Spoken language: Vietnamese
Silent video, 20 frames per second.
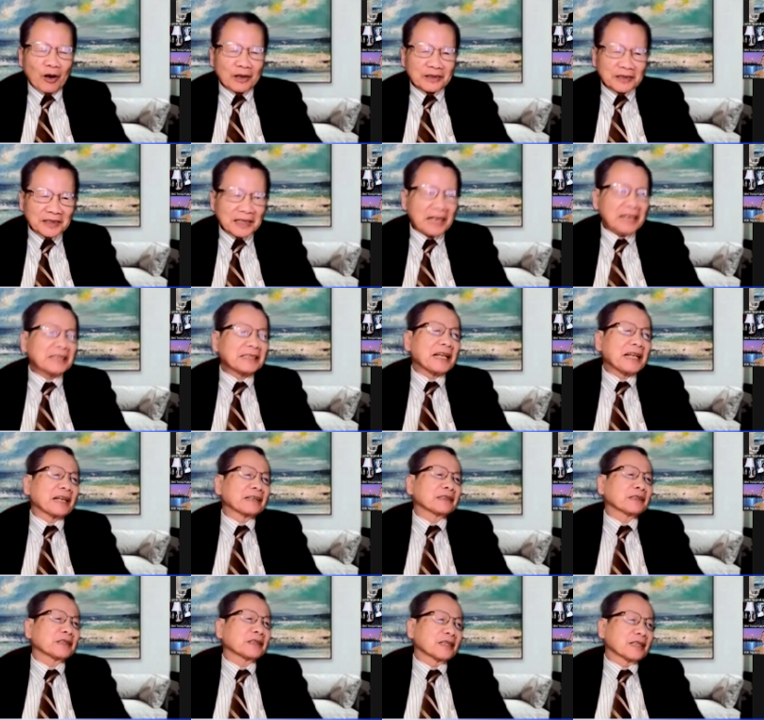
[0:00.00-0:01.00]
họ xây
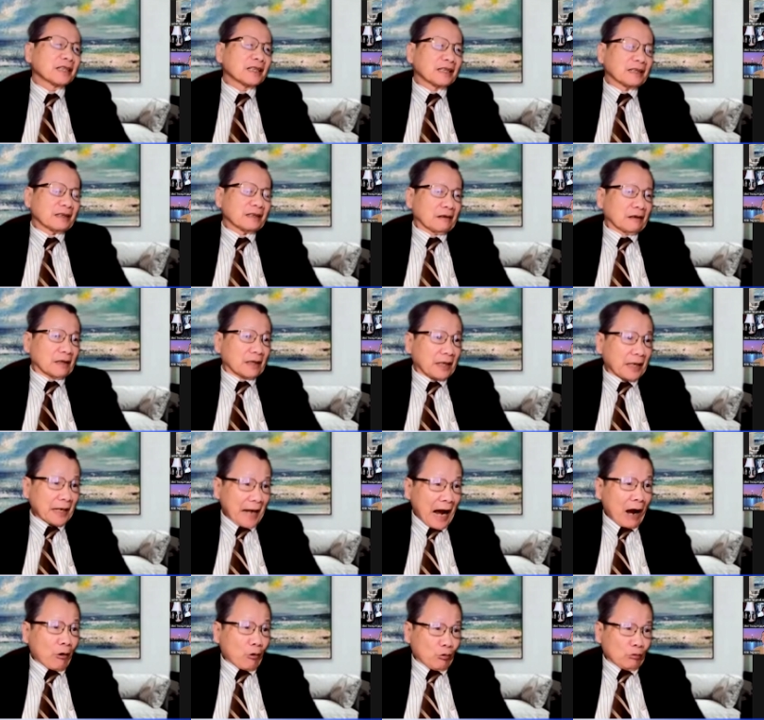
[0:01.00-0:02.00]
thành
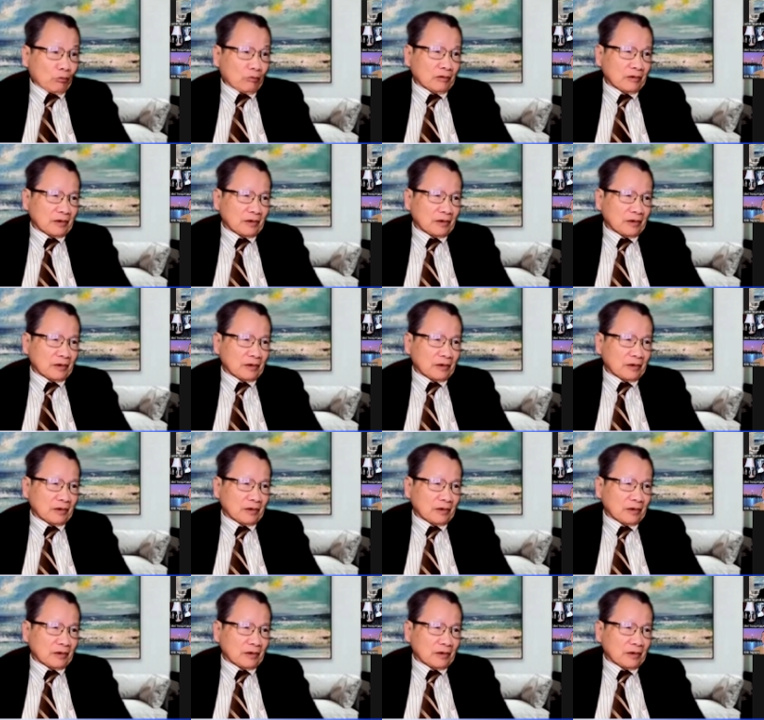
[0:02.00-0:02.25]
cái đảo